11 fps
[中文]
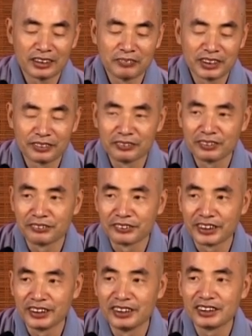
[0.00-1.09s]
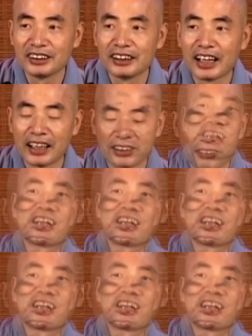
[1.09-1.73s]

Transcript: 什么总统选举呀，